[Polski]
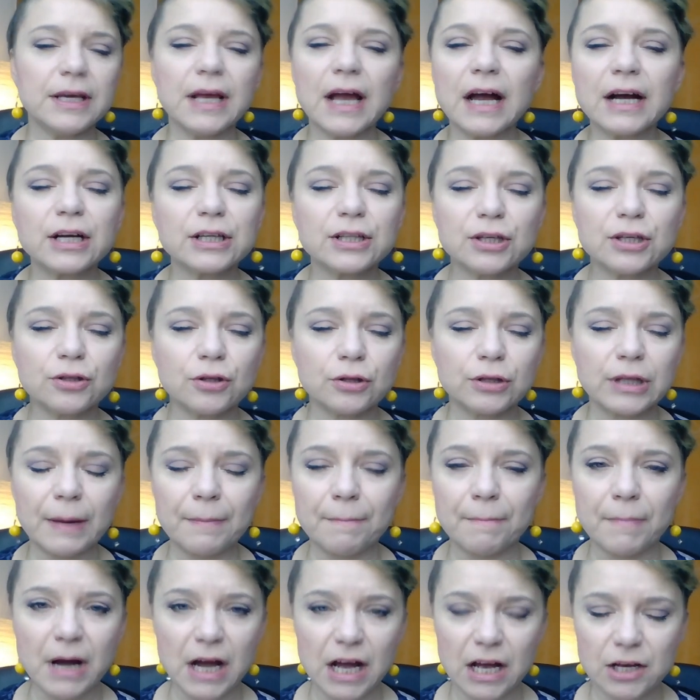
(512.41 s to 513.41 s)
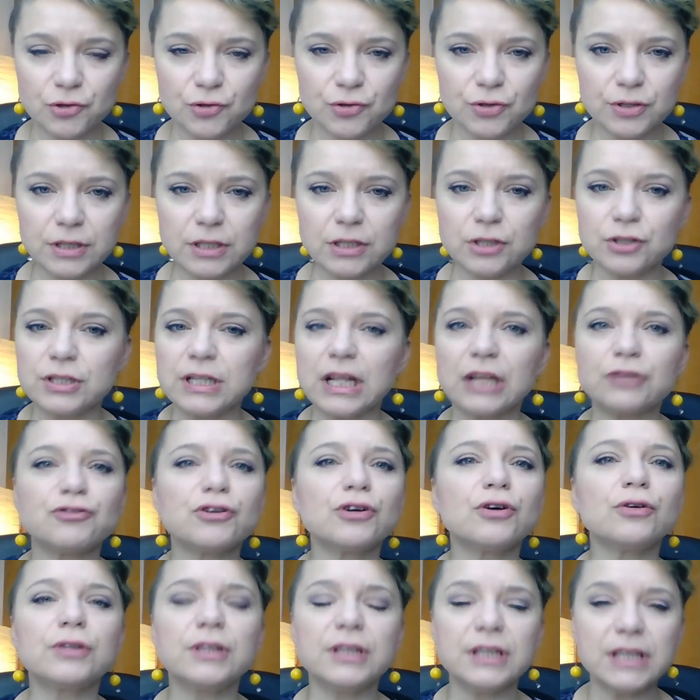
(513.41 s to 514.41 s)
i jak ty to tam masz i
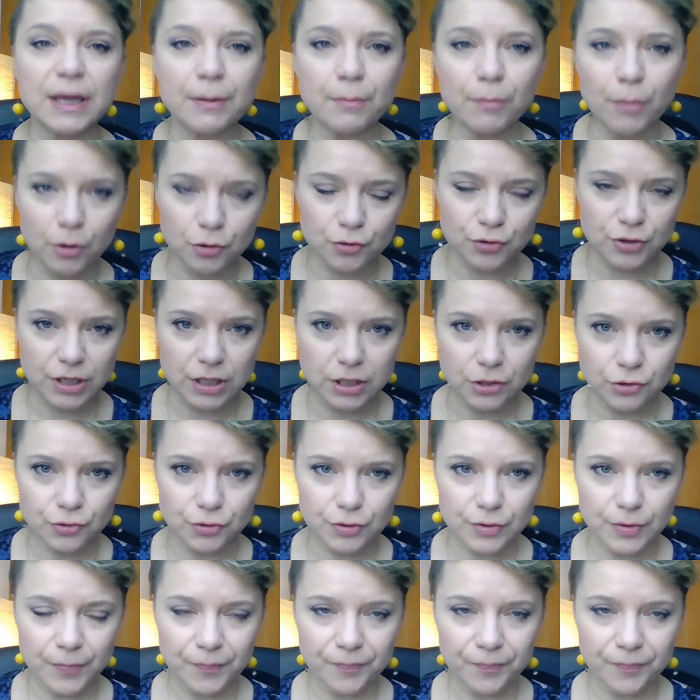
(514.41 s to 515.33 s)
dlaczego ty nie możesz,